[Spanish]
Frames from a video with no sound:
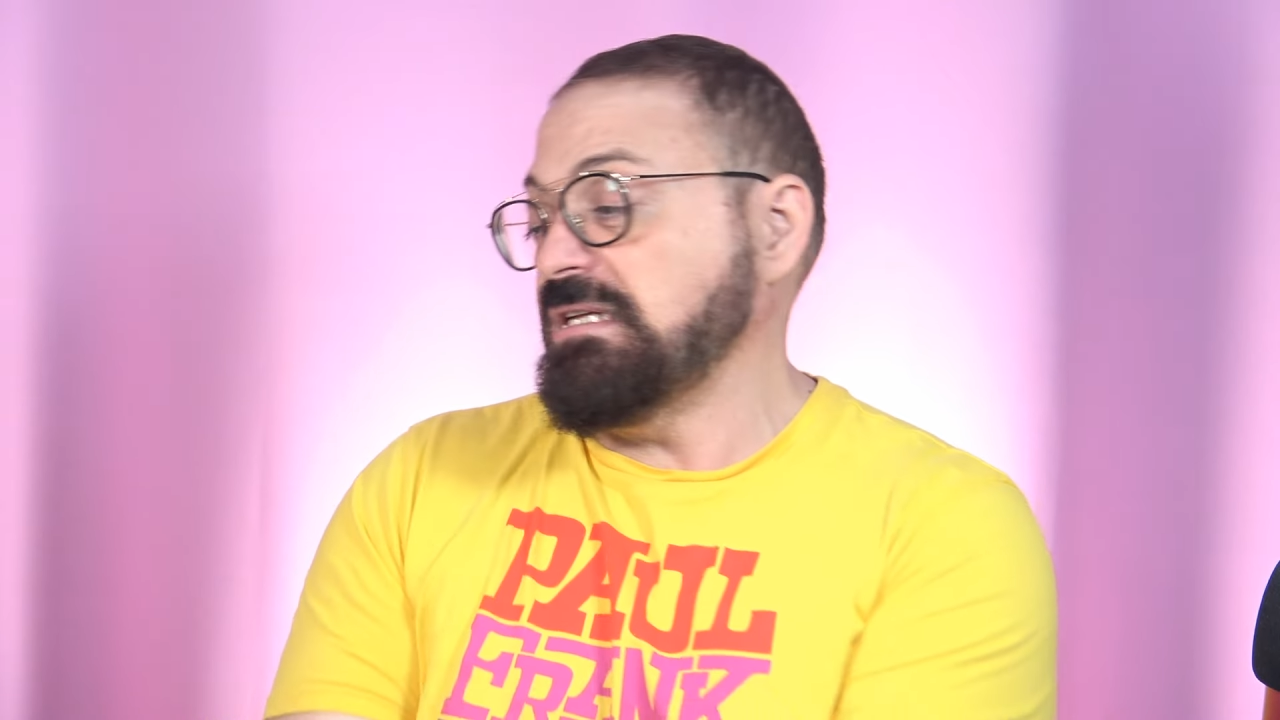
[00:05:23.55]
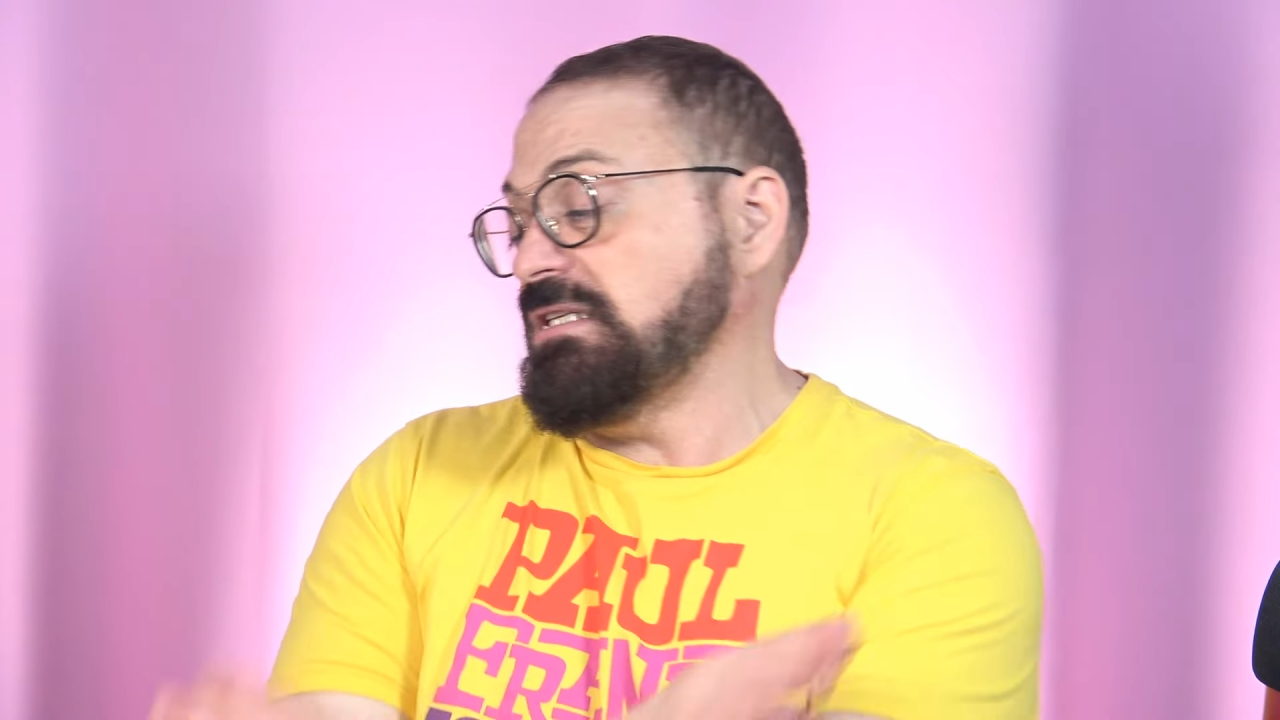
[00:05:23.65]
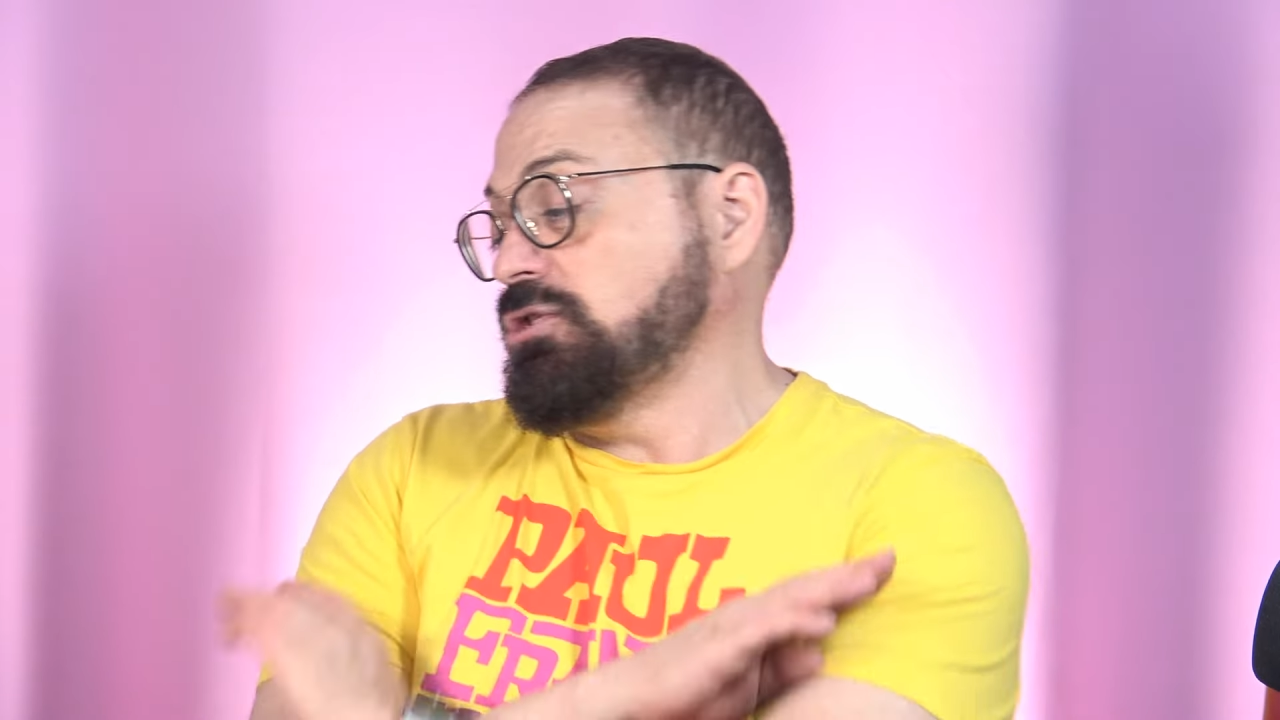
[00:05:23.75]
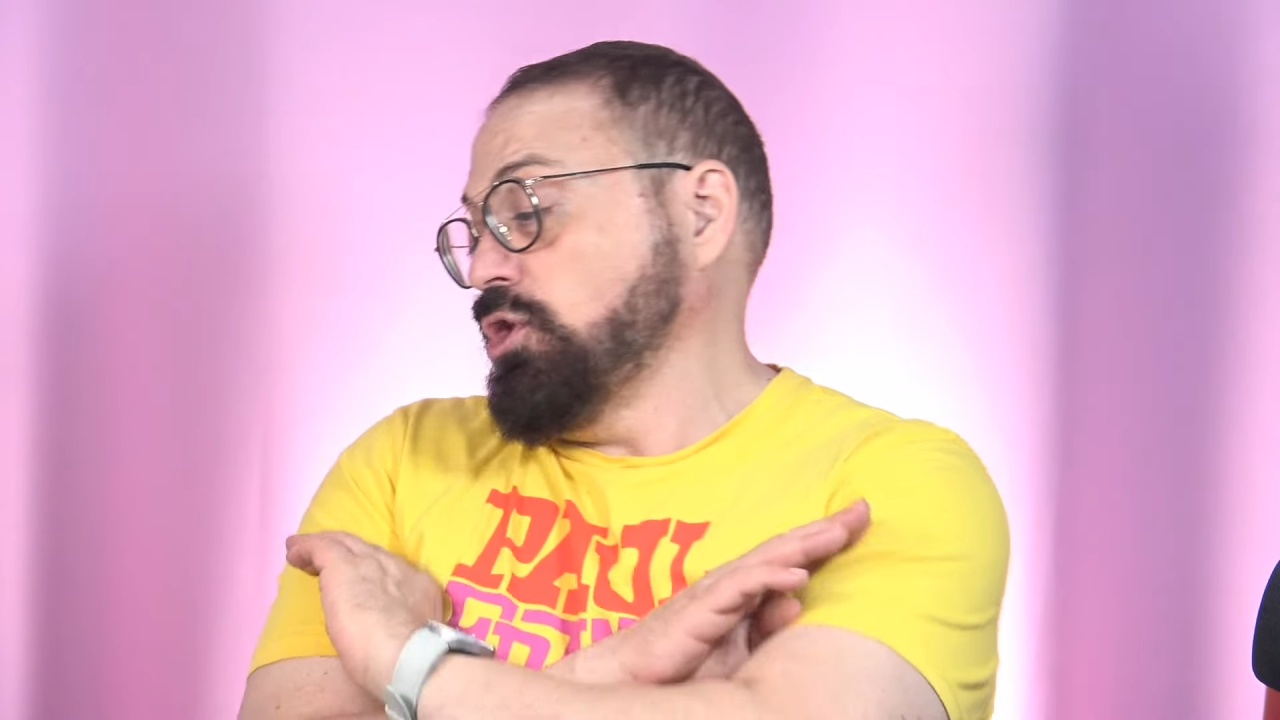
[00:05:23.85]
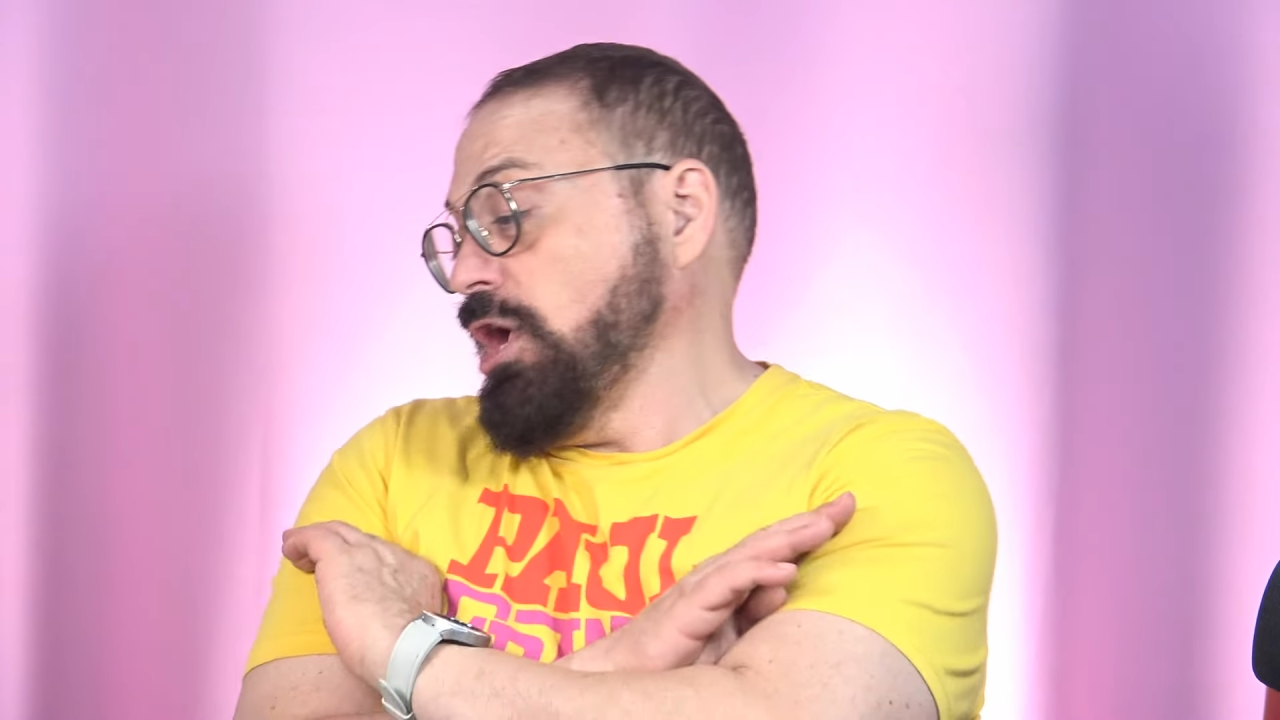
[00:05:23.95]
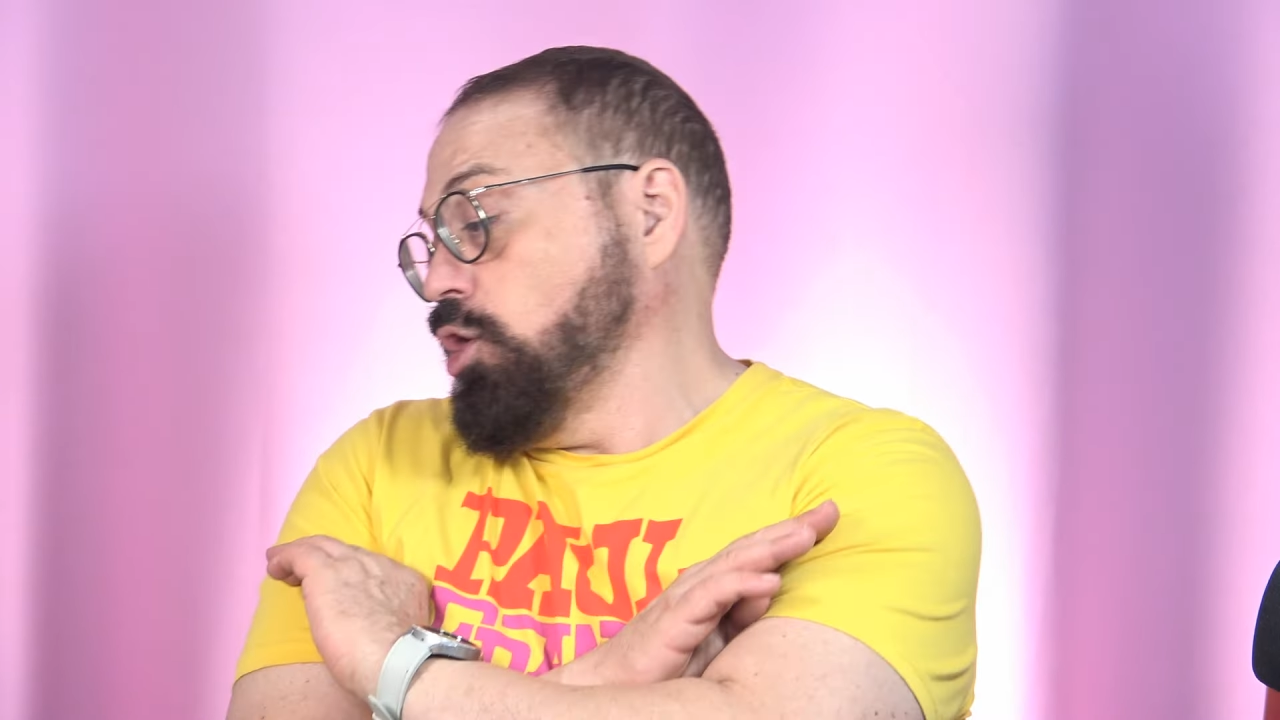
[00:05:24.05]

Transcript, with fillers: más historias